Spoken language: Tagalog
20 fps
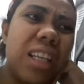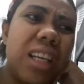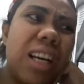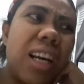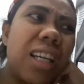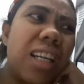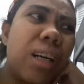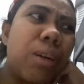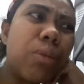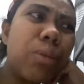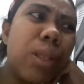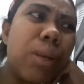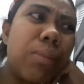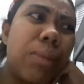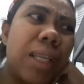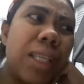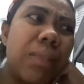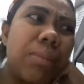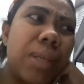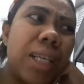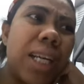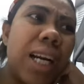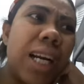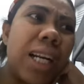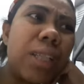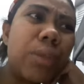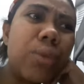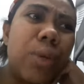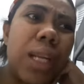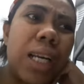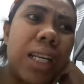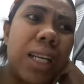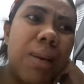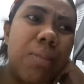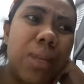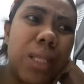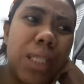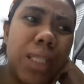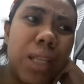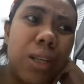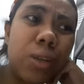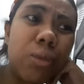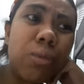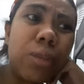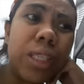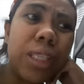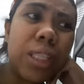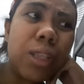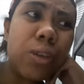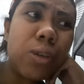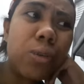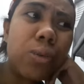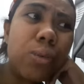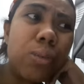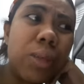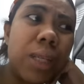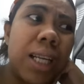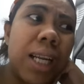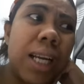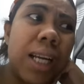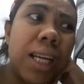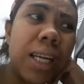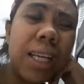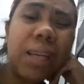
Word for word: Kala ko naman magaan walang laman sa loob kasi kung maga,